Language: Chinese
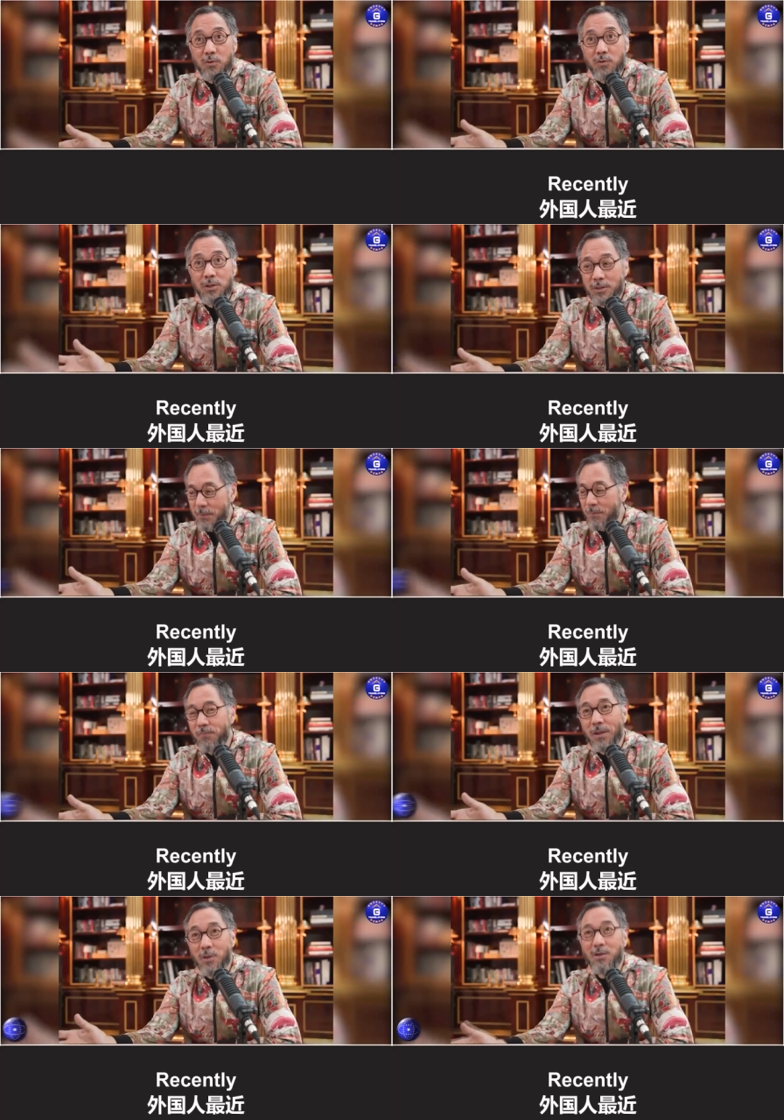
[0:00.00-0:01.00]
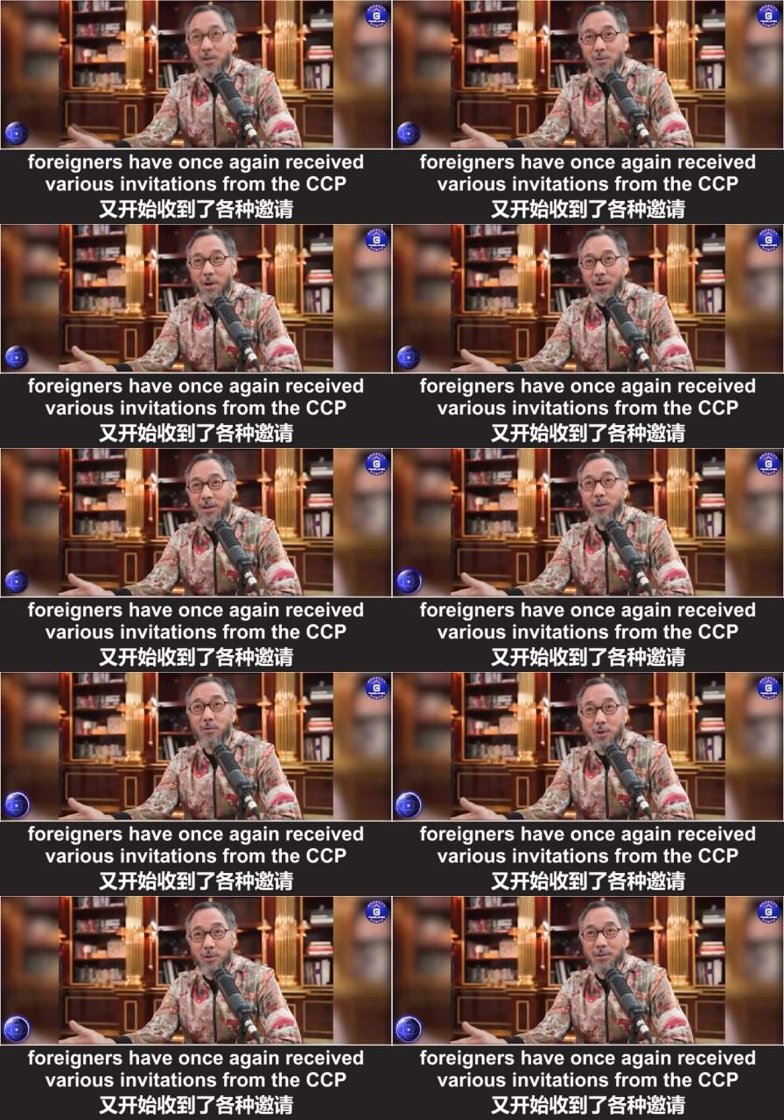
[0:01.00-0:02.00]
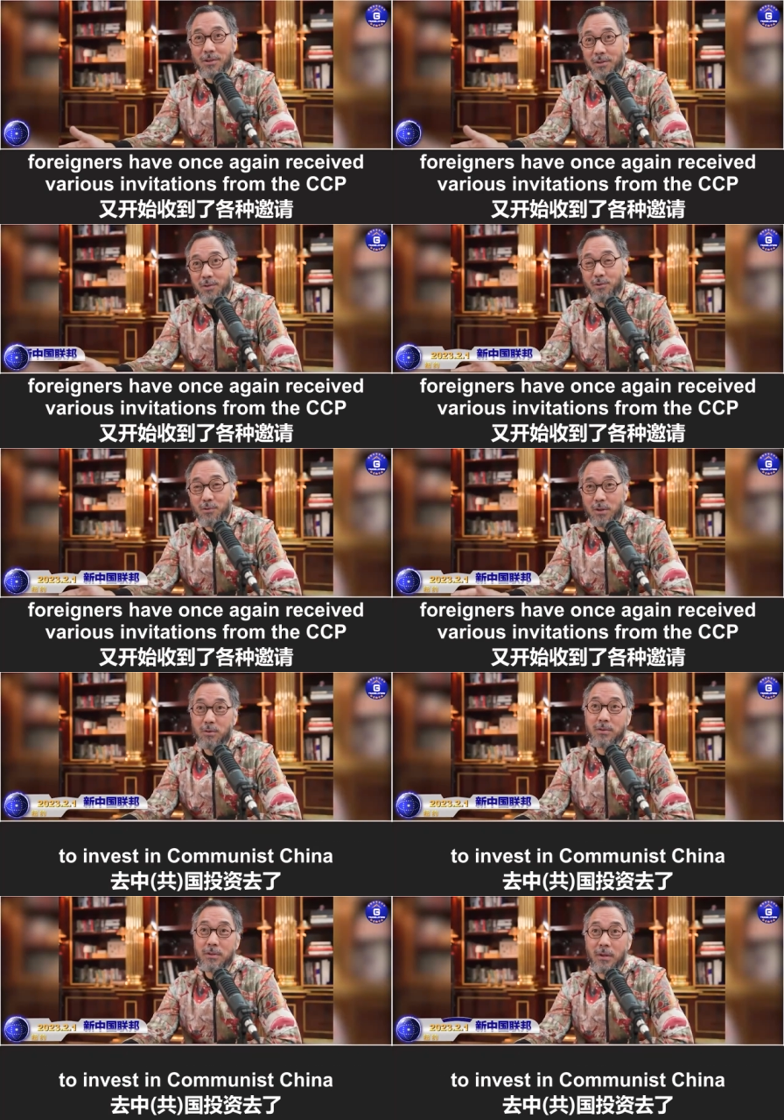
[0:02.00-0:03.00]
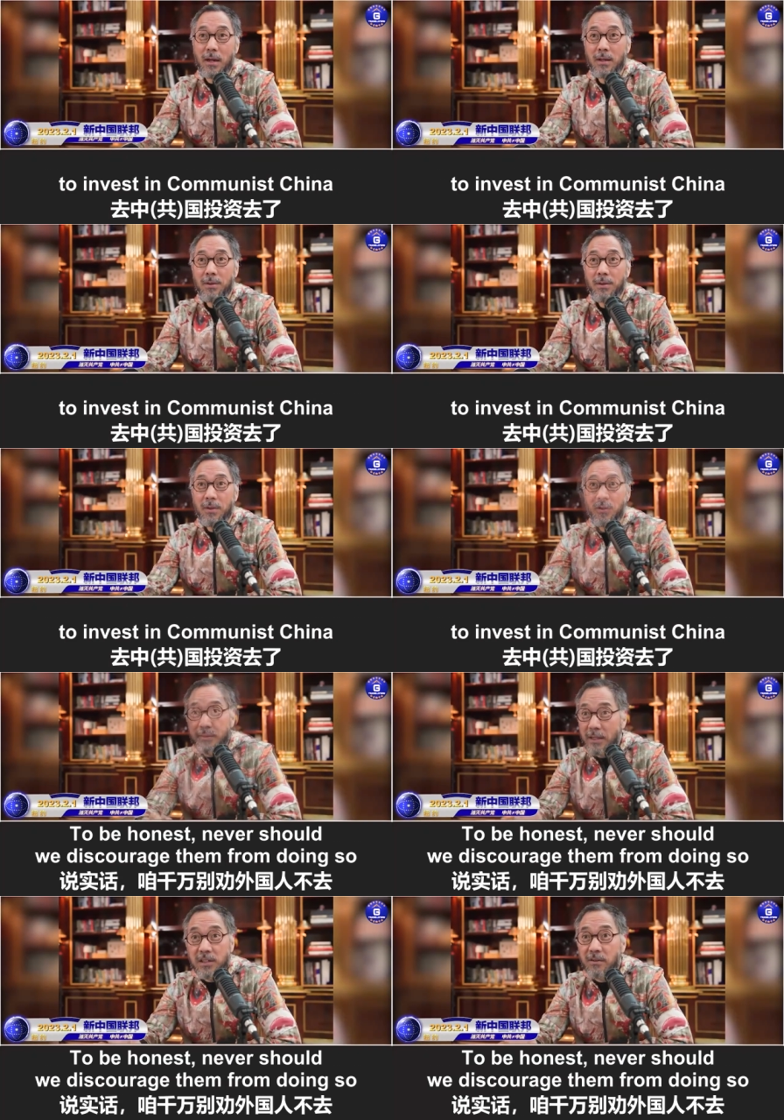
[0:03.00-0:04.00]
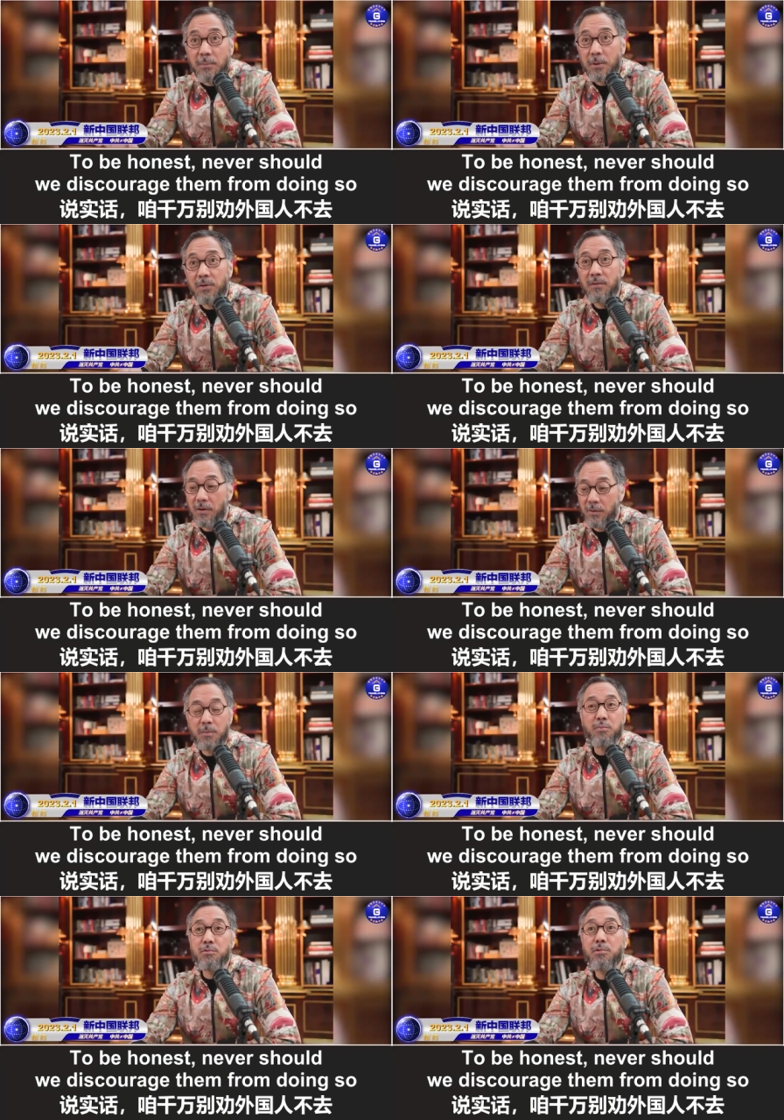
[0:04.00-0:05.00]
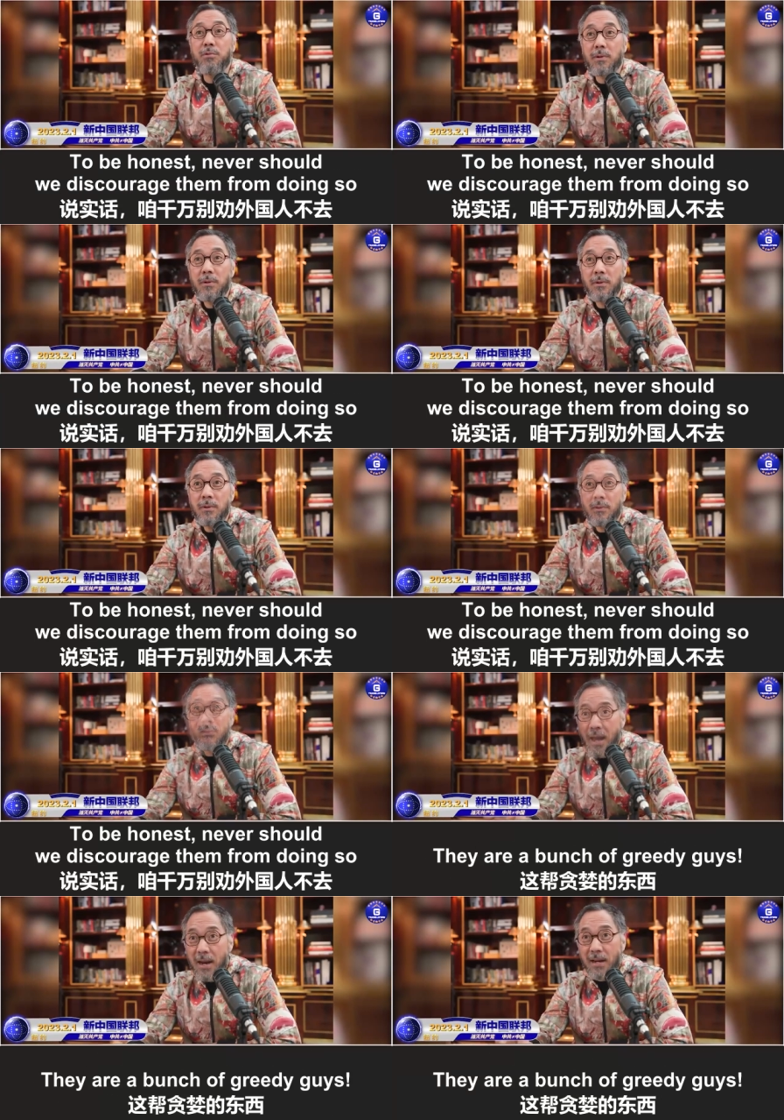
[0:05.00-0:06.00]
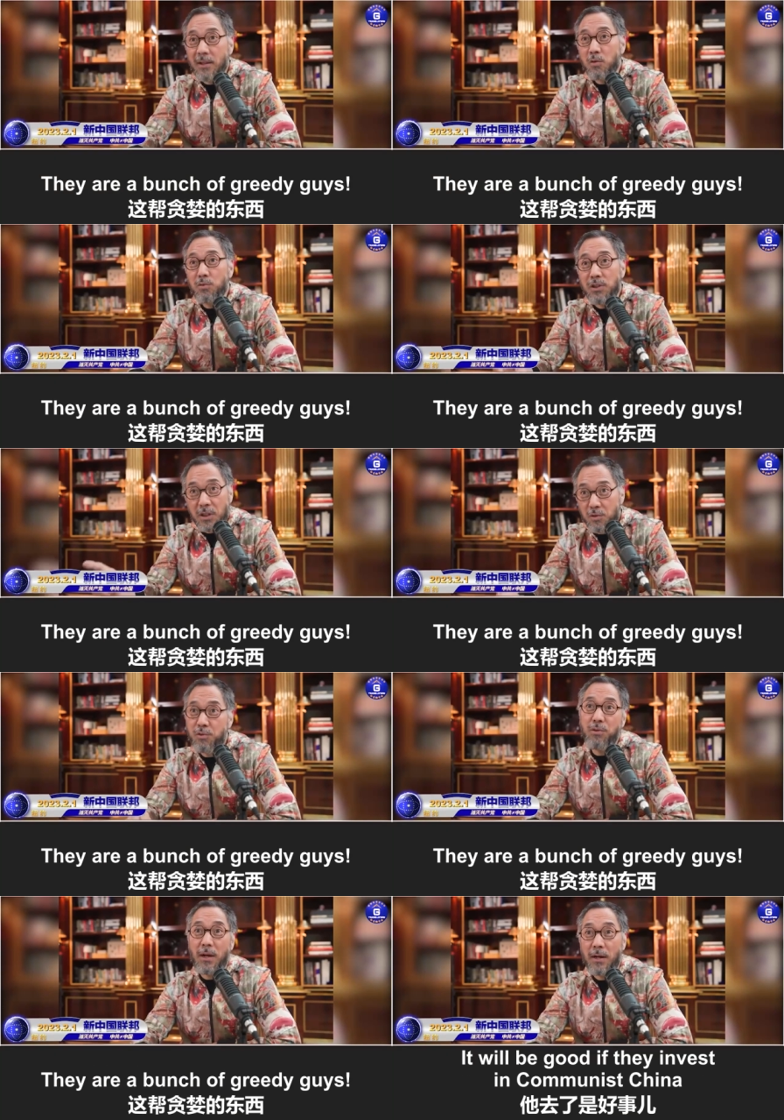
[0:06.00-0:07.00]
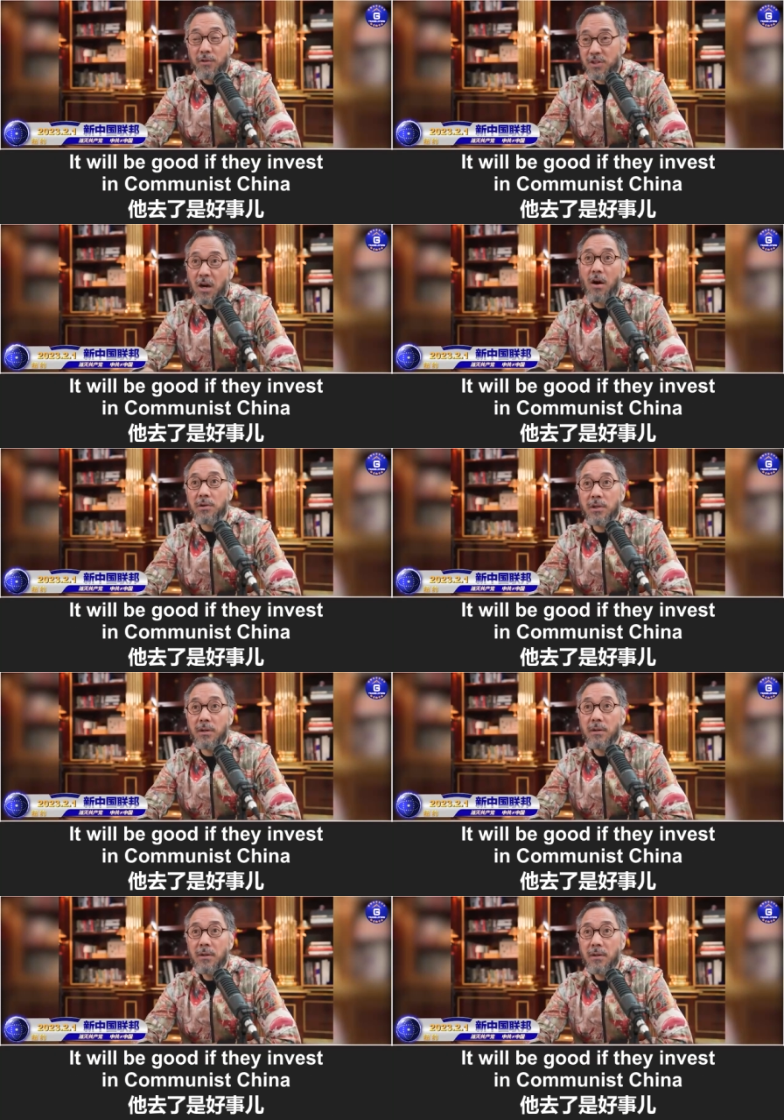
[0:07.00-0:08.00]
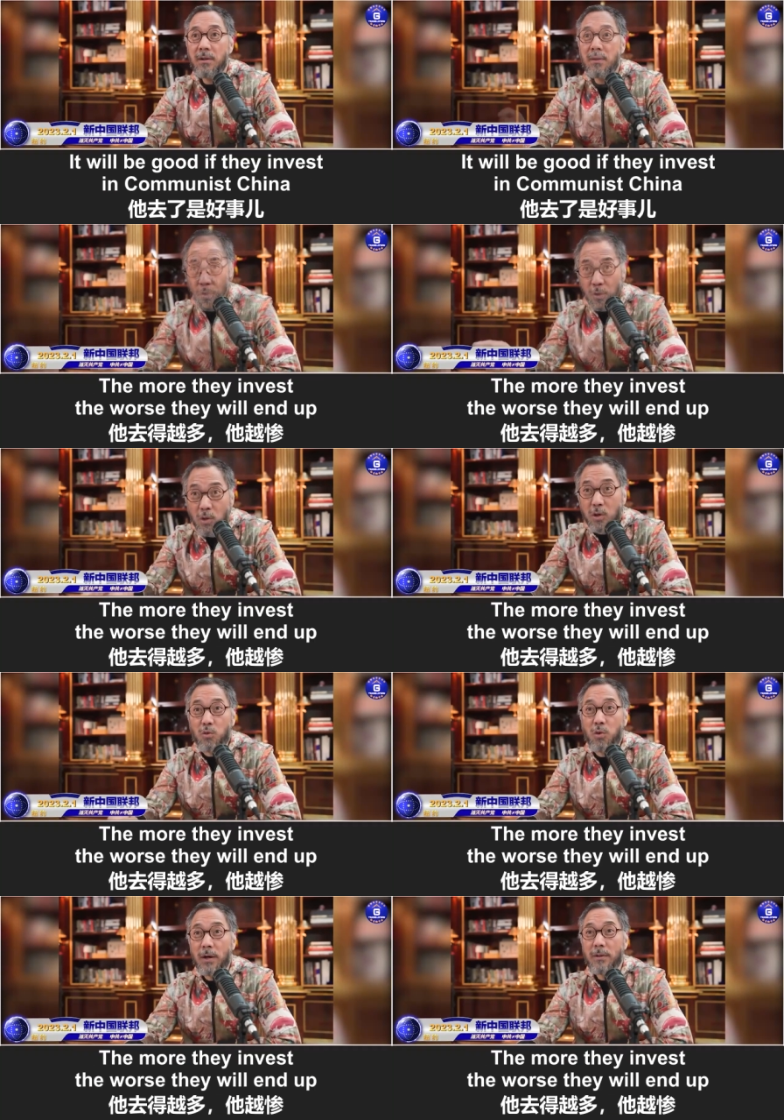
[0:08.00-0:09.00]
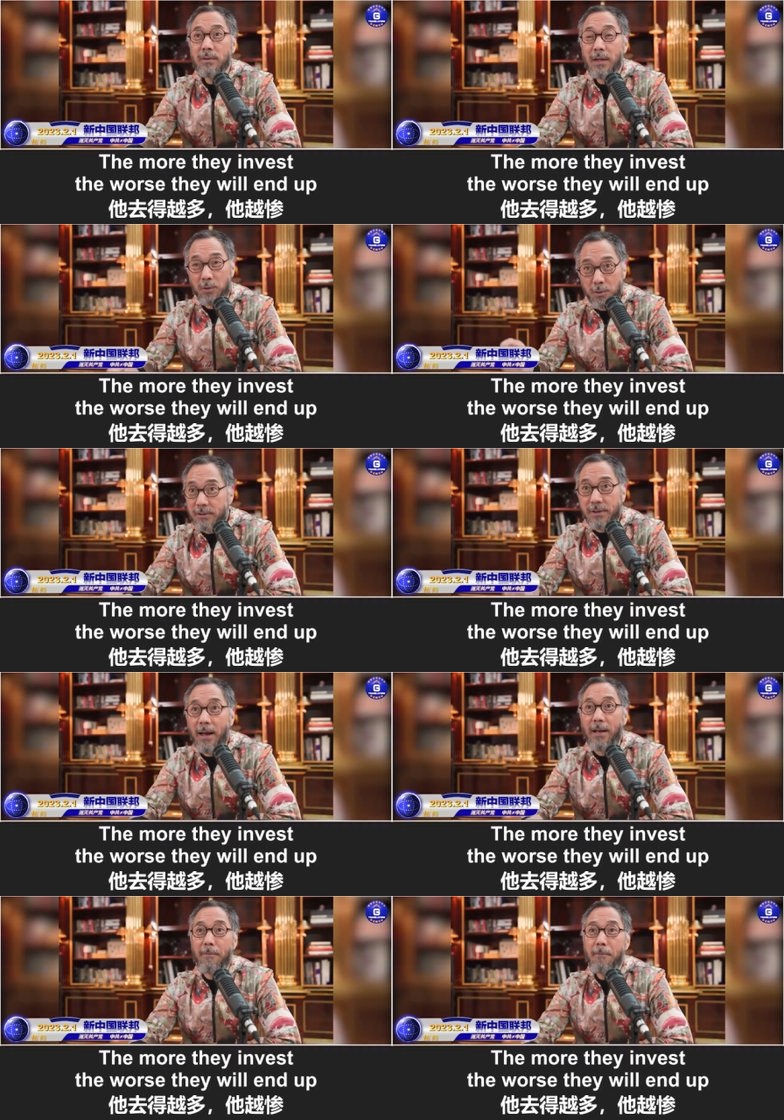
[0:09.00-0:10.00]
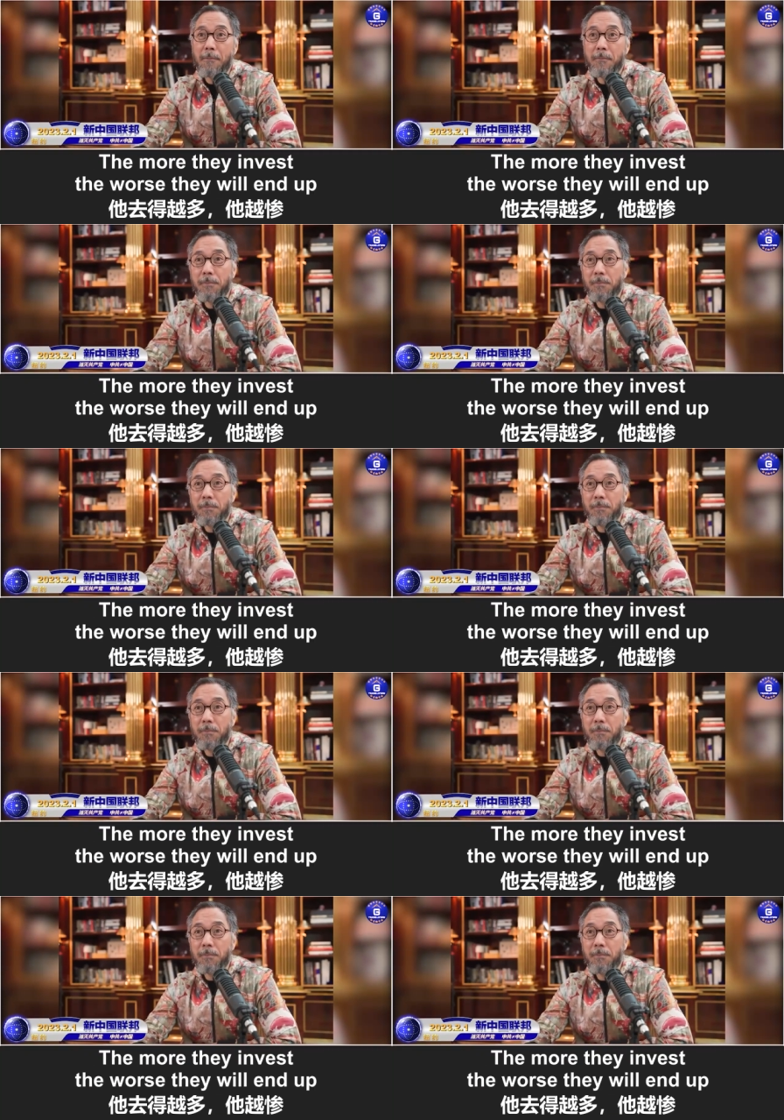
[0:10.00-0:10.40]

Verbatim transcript: 外国人最近又开始收到了各种邀请，去中国投资去了。说实话，咱千万别劝外国人不去。这帮贪婪的东西，他去了是好事儿，他去的越多，他越惨